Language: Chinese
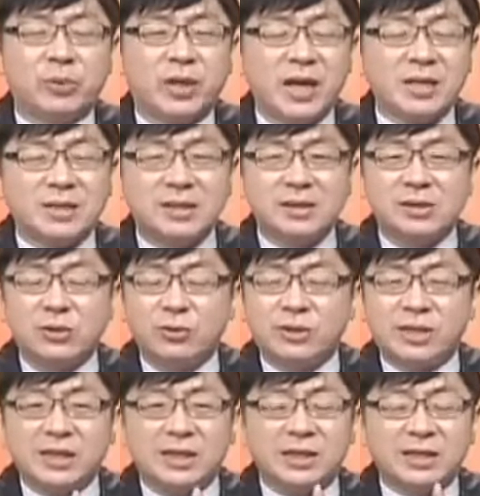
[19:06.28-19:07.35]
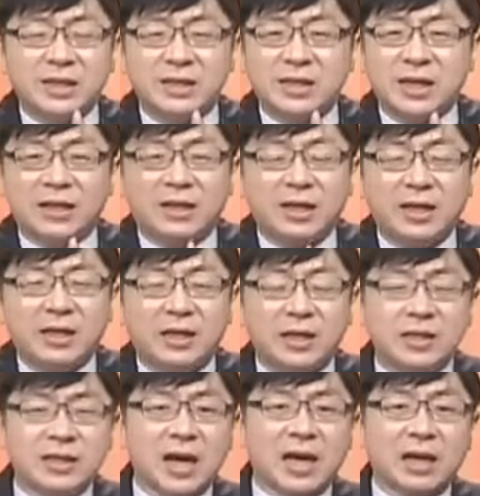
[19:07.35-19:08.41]
不但是肉鸡的现在第一
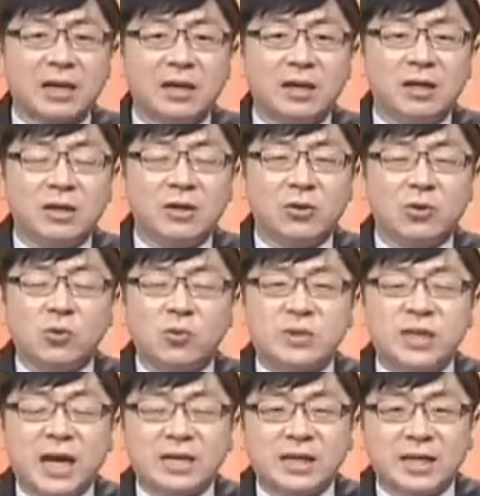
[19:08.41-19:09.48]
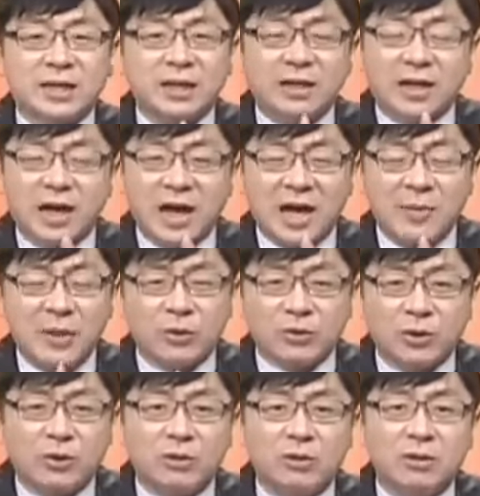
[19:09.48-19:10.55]
题材，股价在低档还没
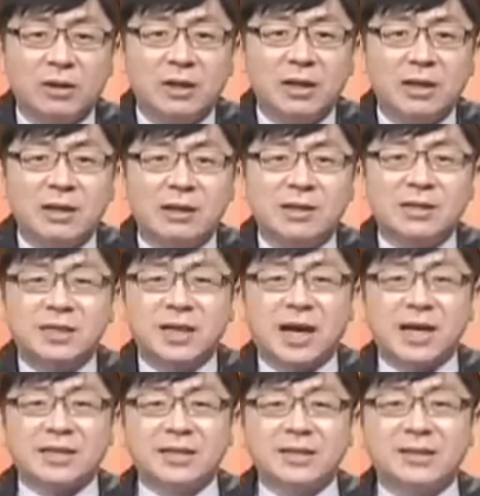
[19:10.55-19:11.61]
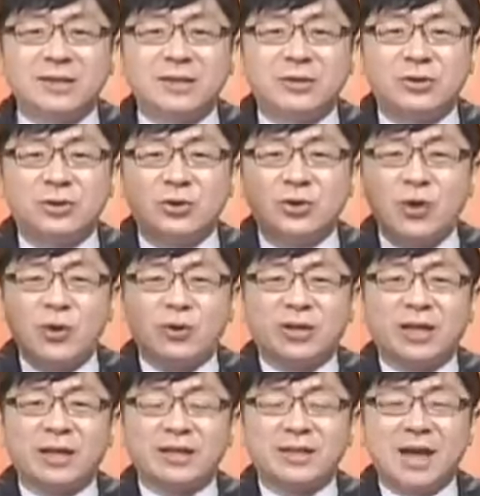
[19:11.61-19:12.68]
有动，而且还是
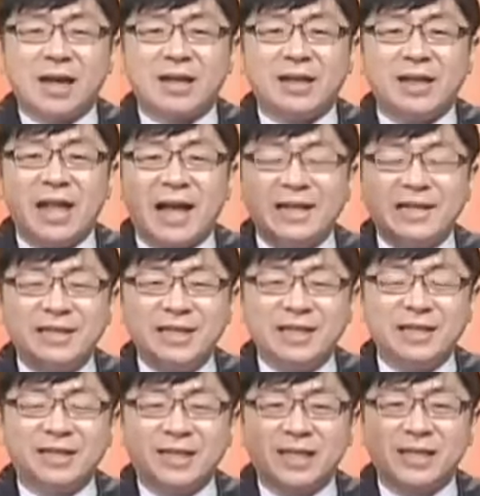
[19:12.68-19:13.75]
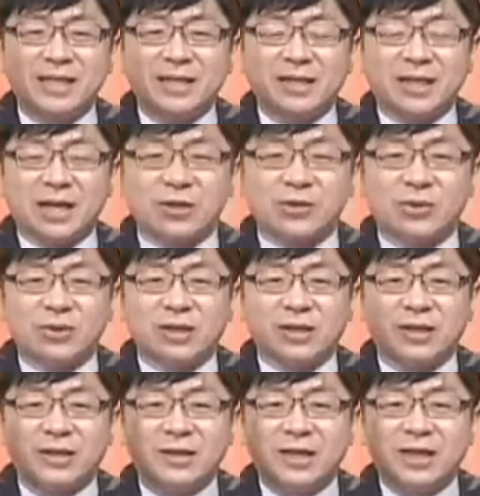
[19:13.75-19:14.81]
重点在南进政策当中
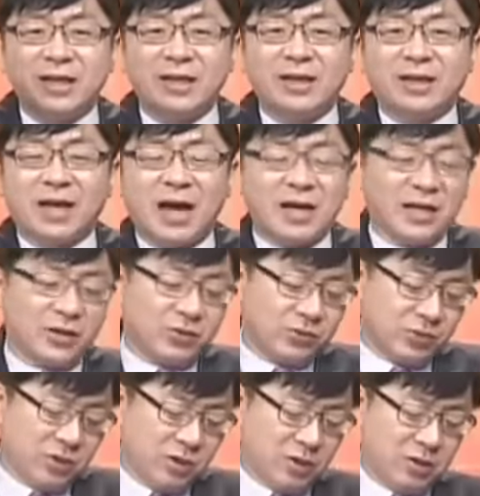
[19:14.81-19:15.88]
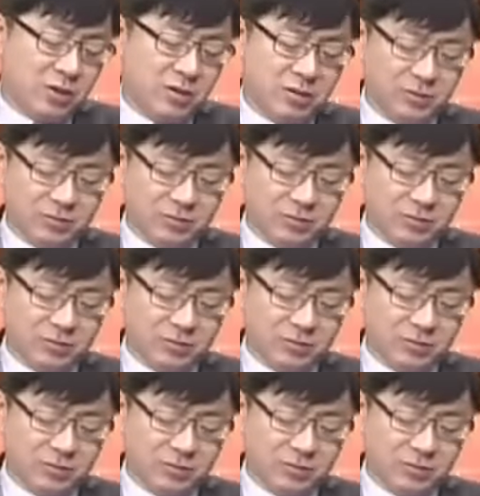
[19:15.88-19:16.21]
的第一概念股哦。